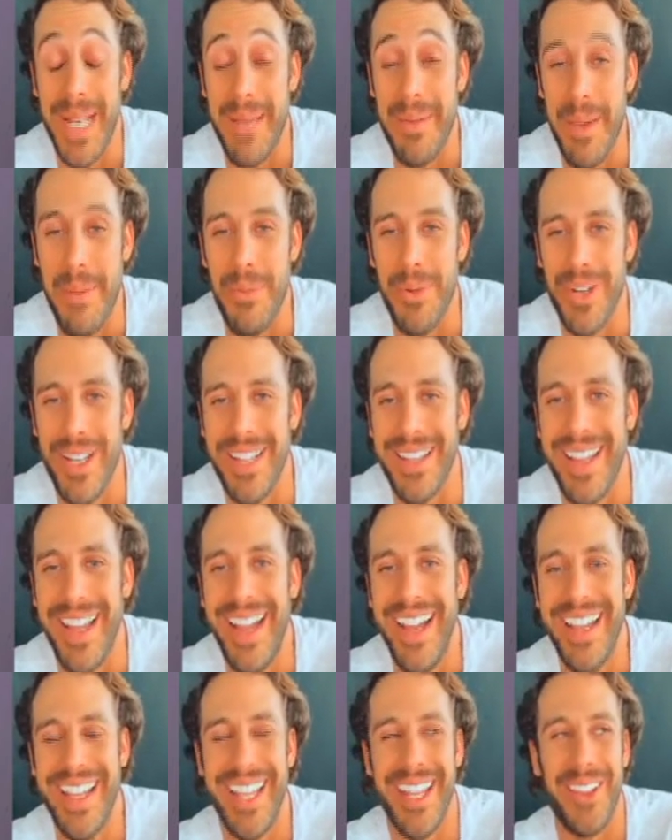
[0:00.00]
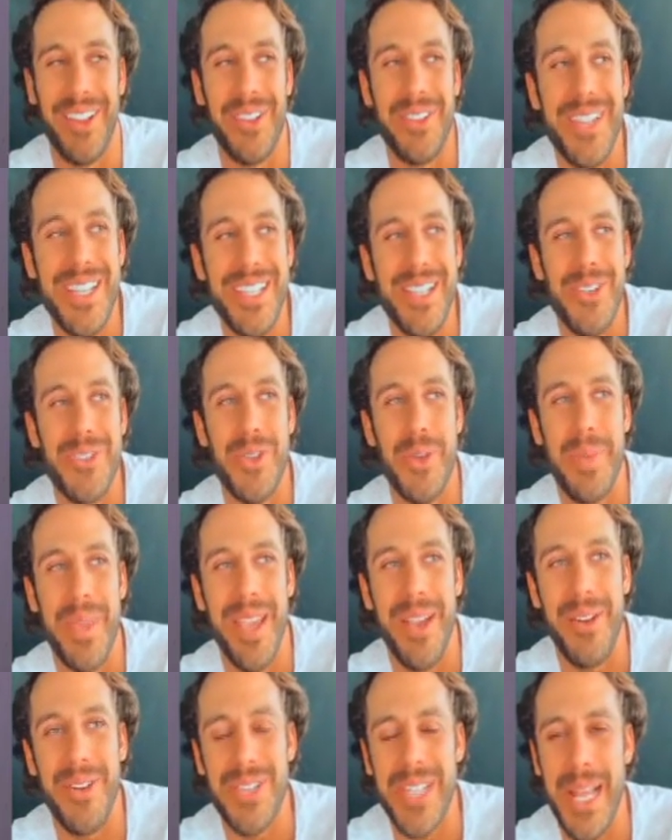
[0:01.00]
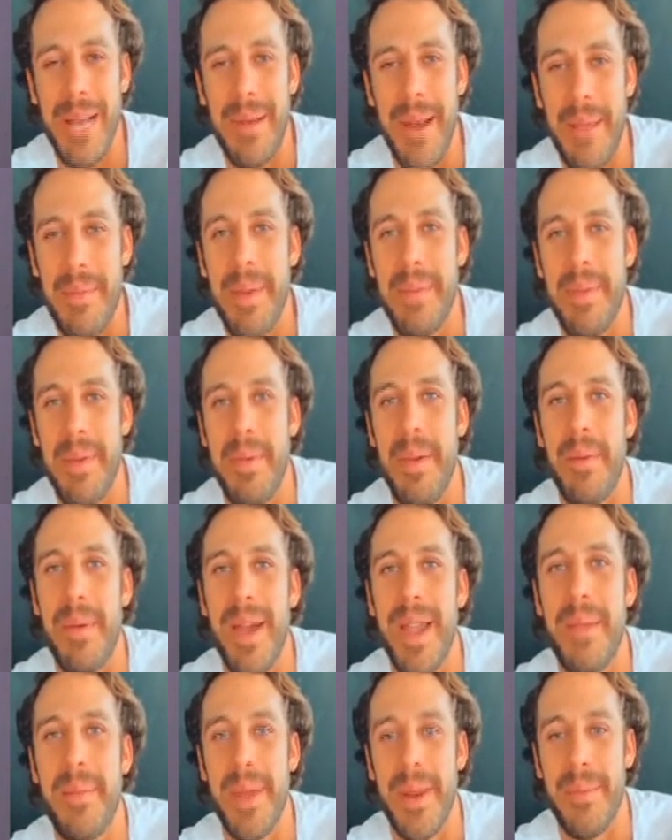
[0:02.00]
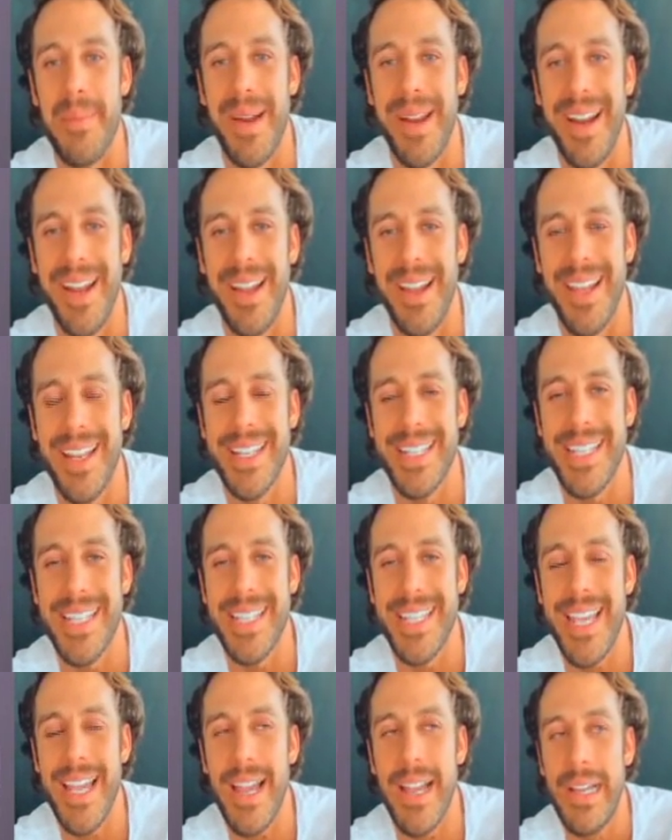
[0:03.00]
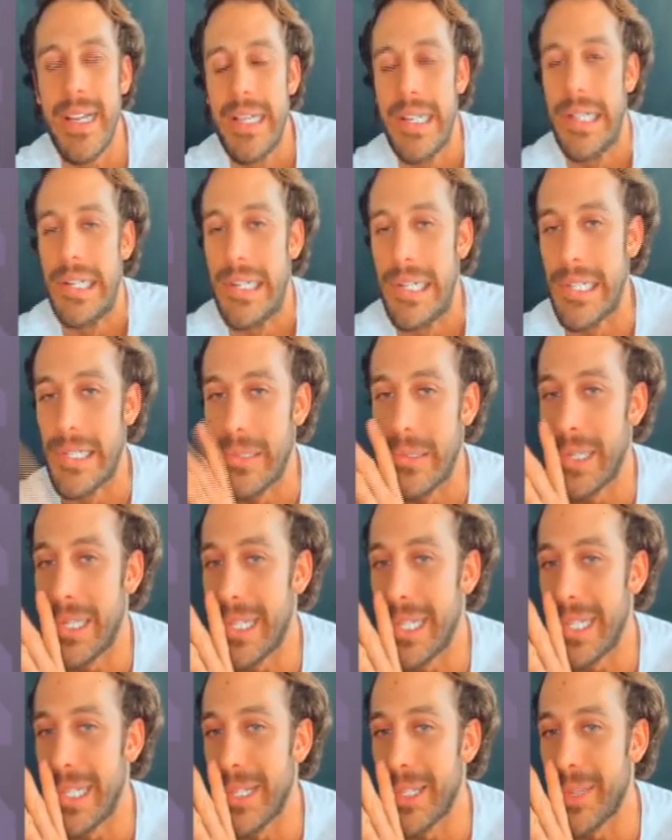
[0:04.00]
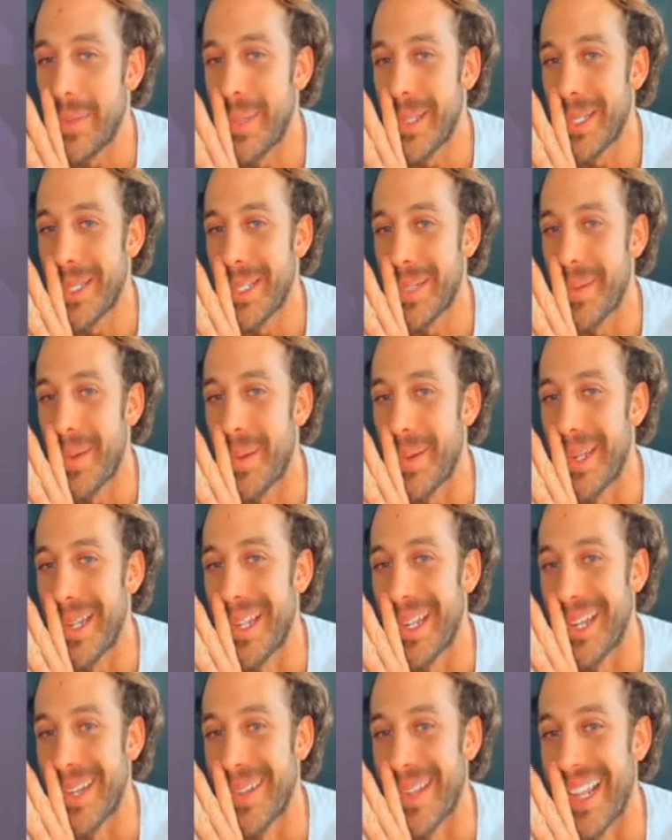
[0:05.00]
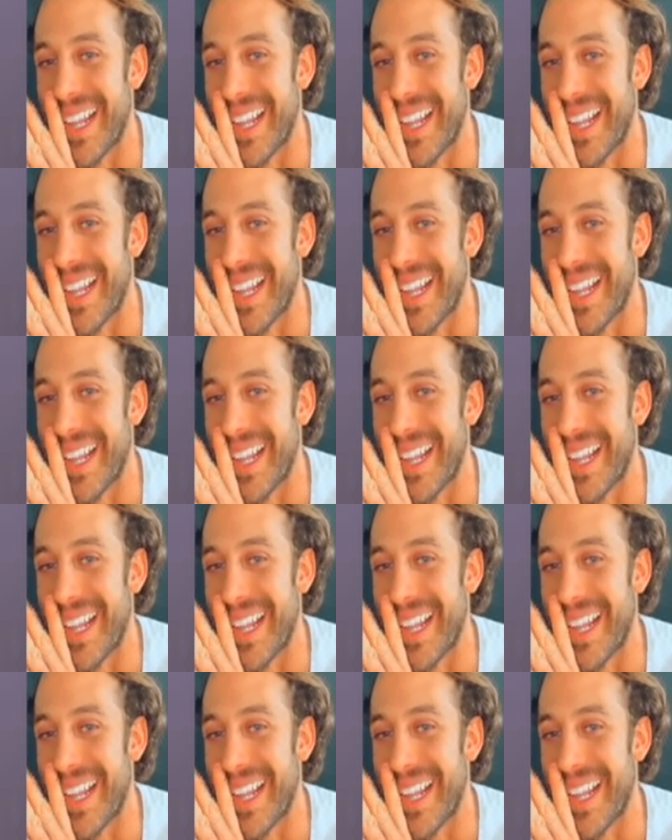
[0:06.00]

bien bonita y entonces los domingos le hablaba a mi mamá y a mi hermana y les decía, les doy 500 pesos si me vienen a ayudar.